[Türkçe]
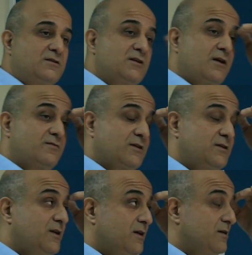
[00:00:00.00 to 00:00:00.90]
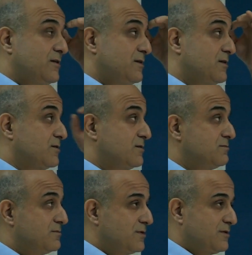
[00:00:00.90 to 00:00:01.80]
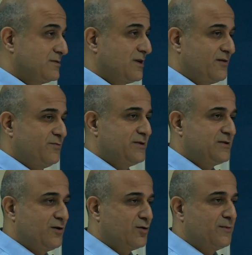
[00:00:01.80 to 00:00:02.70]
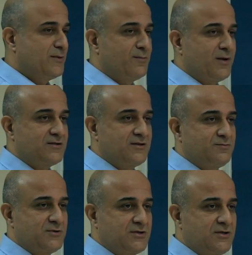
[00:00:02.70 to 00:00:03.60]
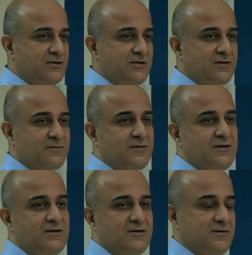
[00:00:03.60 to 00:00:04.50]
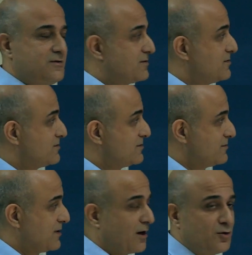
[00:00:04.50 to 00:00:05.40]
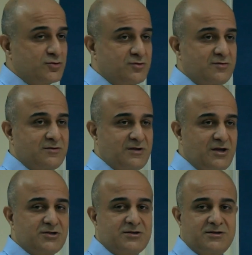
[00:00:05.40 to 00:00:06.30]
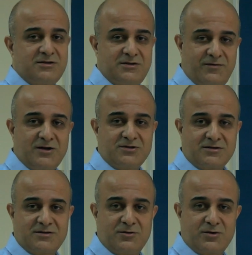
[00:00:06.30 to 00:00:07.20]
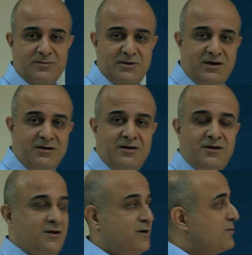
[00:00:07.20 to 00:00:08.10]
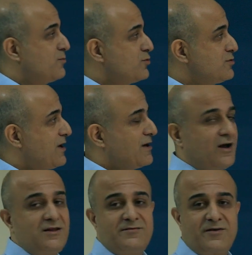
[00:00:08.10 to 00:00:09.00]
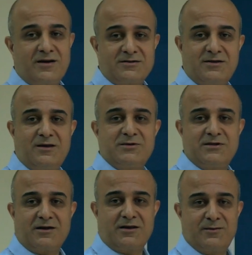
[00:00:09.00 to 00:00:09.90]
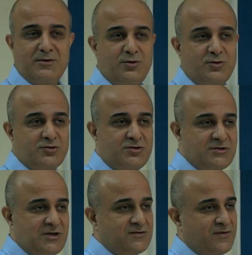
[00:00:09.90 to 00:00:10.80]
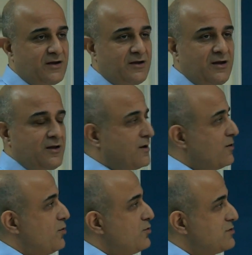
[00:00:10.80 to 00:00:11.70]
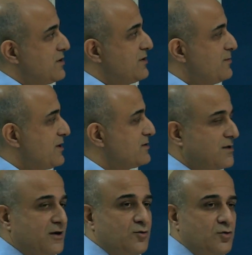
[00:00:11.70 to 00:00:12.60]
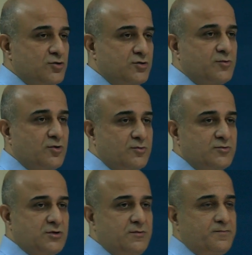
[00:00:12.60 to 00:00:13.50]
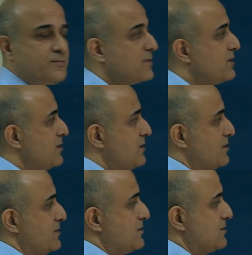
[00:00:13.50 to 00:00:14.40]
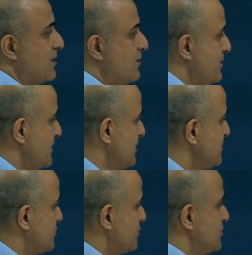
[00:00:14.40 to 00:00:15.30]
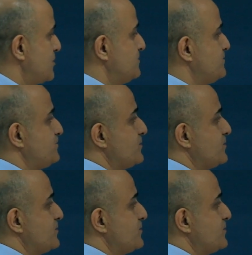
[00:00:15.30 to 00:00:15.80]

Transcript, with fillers: geçen hafta yine e, zarif bir teoremden bahsetmiştik. E, Gauss'un geliştirdiği diverjans teoremiyle. Bunu derhal diferansiyel bir denkleme dönüştüreceğiz ve onun üzerinde biraz daha konuşup konumuzu e, tamamlamayı düşünüyorum.